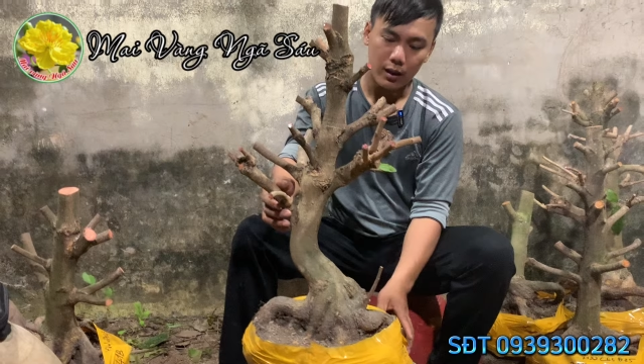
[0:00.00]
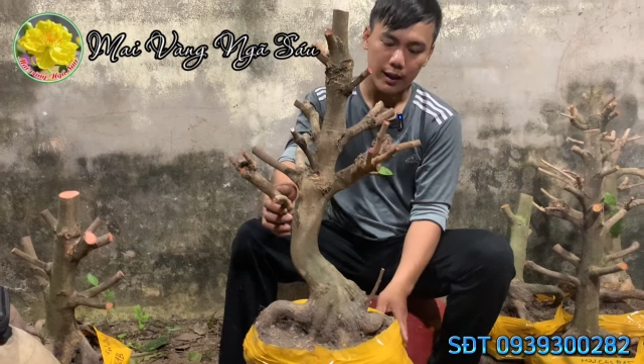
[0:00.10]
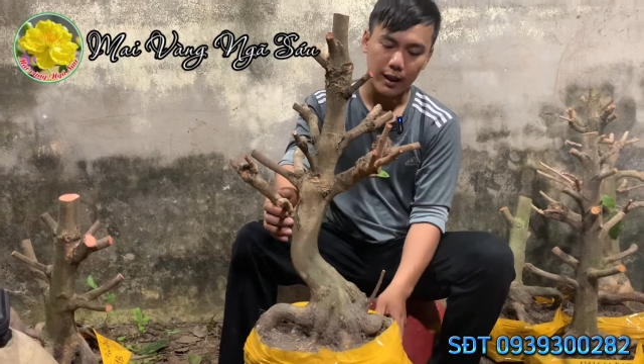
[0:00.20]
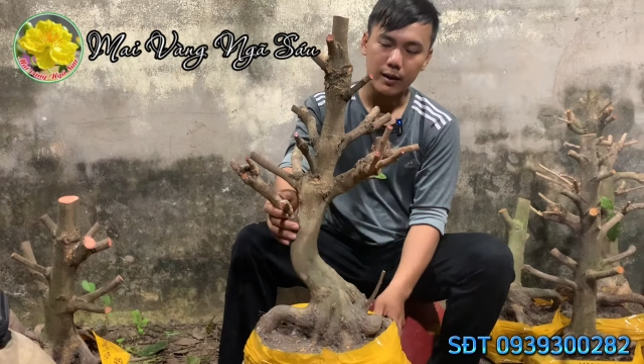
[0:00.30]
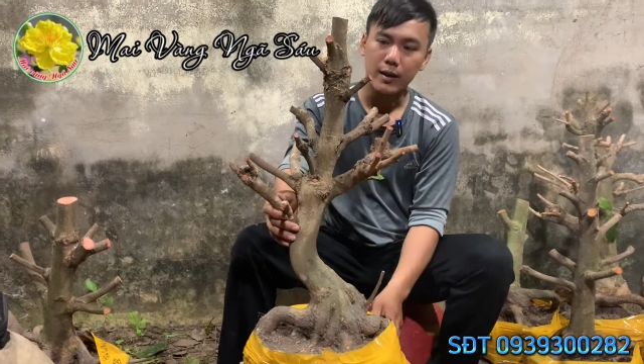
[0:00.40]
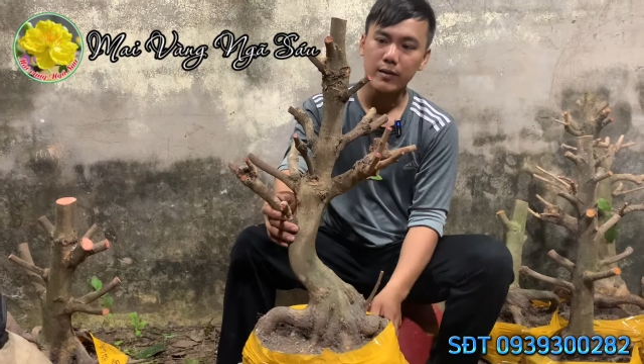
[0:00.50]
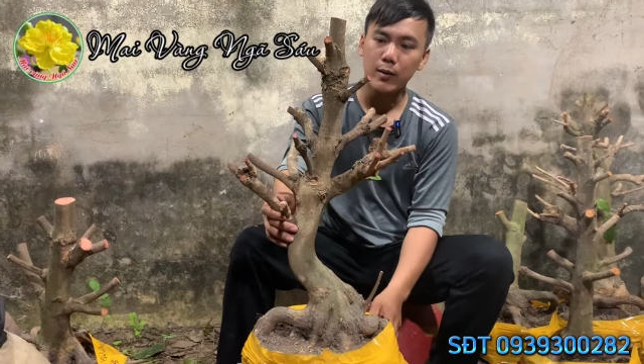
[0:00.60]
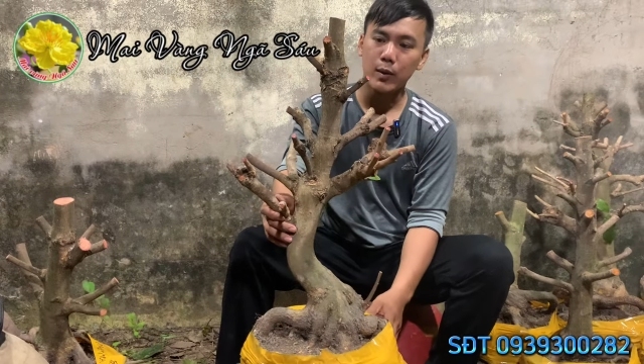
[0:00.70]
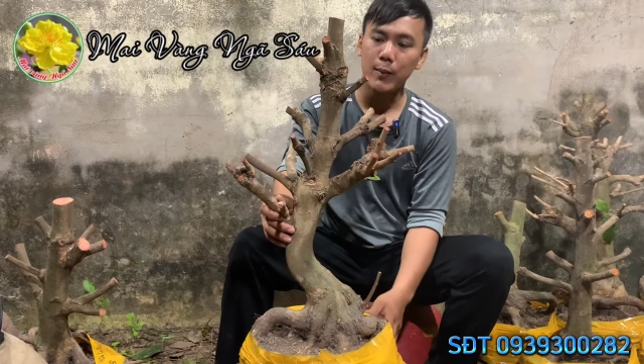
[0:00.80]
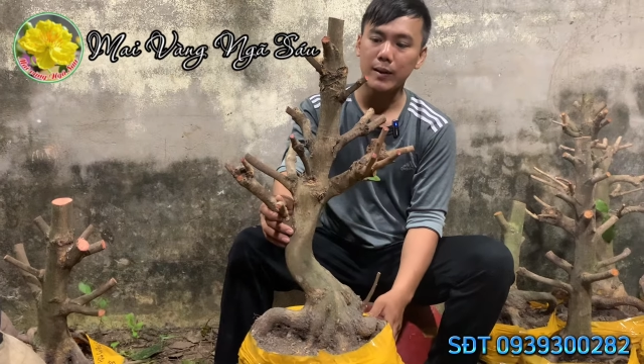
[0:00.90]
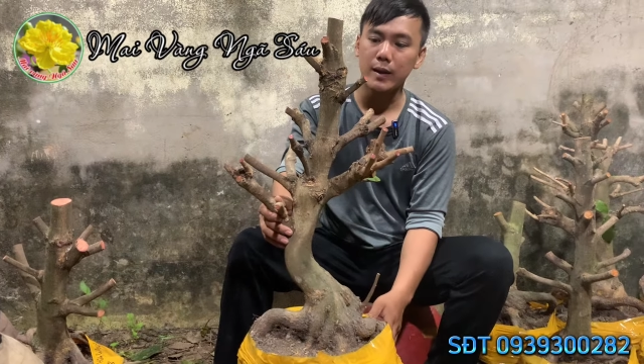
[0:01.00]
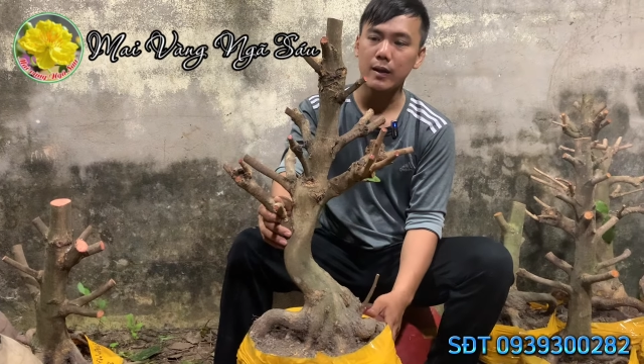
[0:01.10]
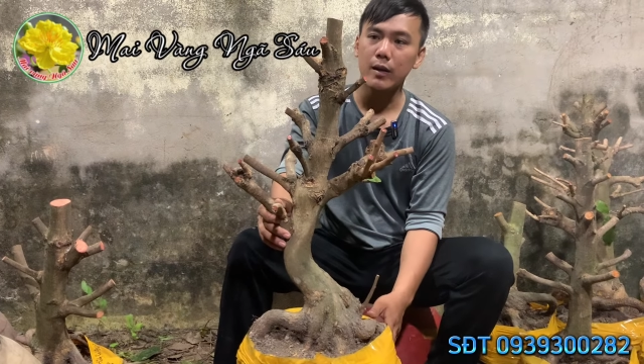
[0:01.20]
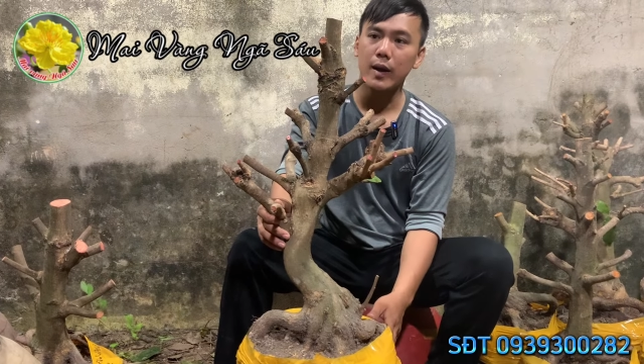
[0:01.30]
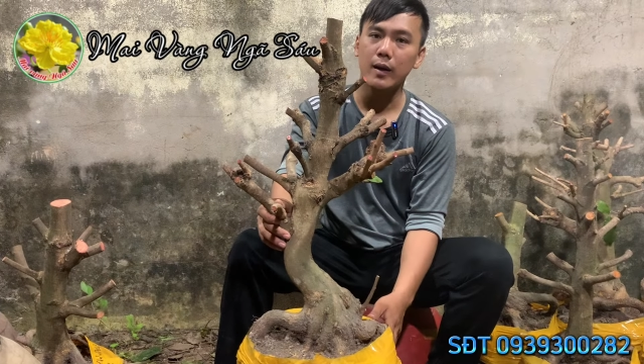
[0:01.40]
Đó nè, anh chị xem cái mặt
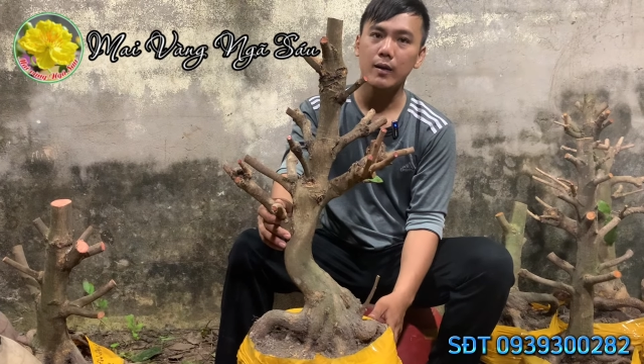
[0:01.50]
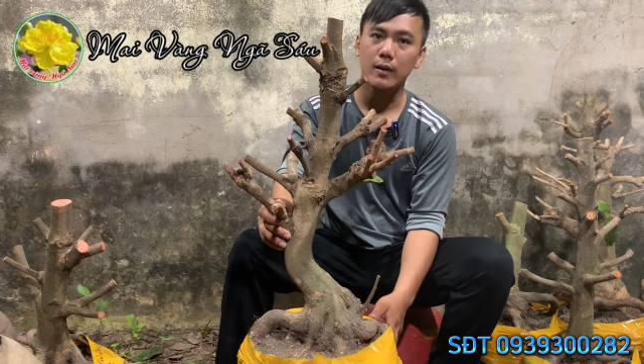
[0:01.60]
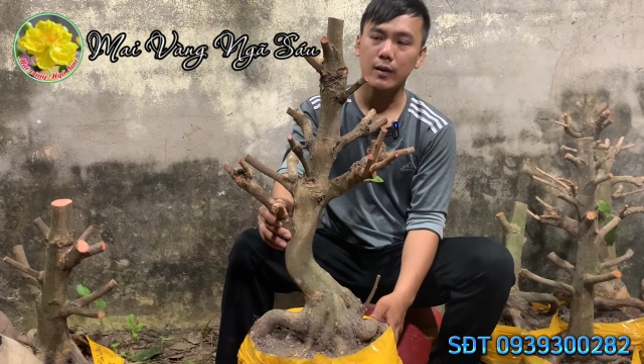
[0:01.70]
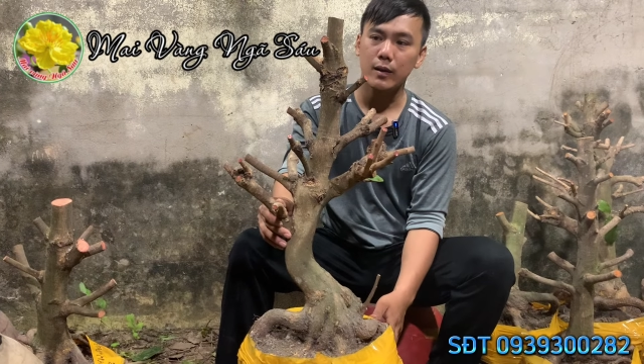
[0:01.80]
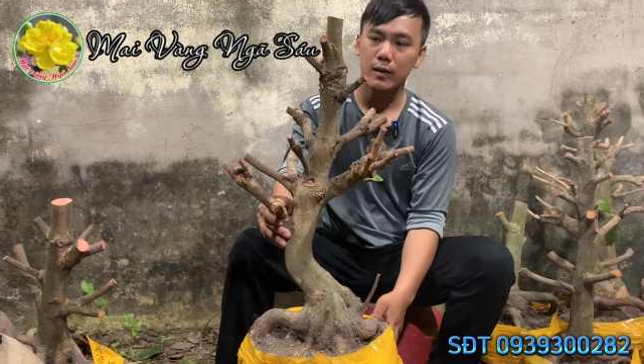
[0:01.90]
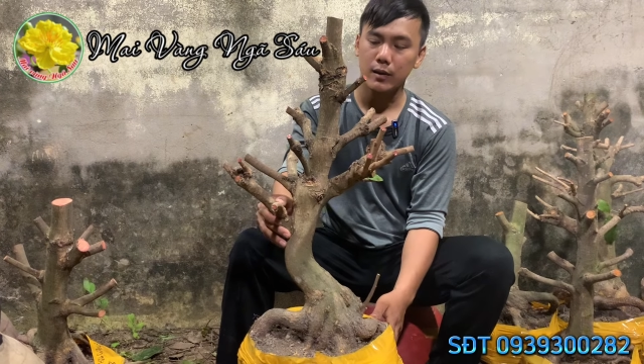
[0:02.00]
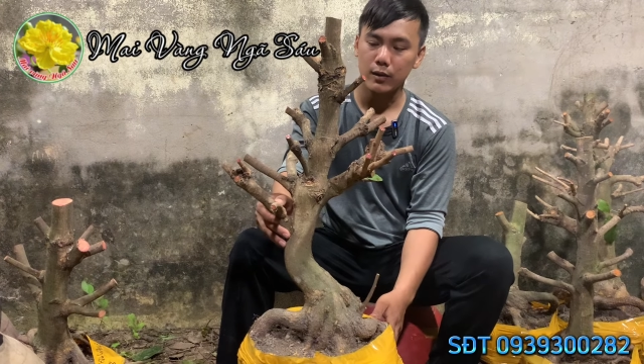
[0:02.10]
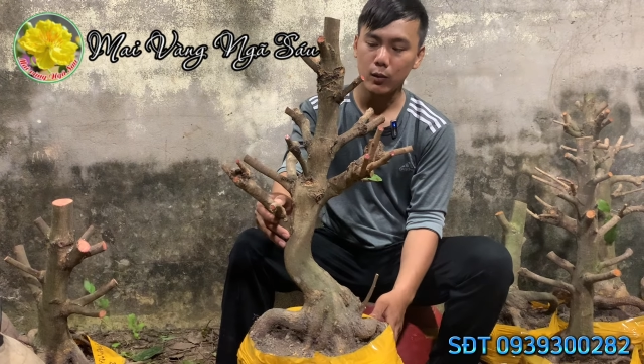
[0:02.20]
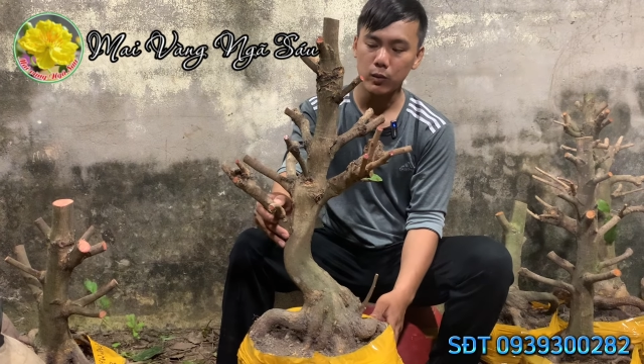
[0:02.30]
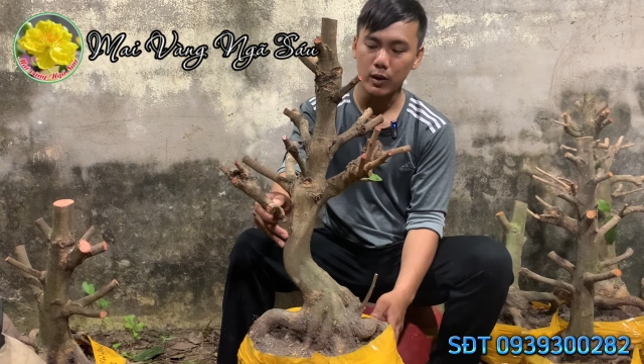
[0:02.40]
tiền đó nè. Đúng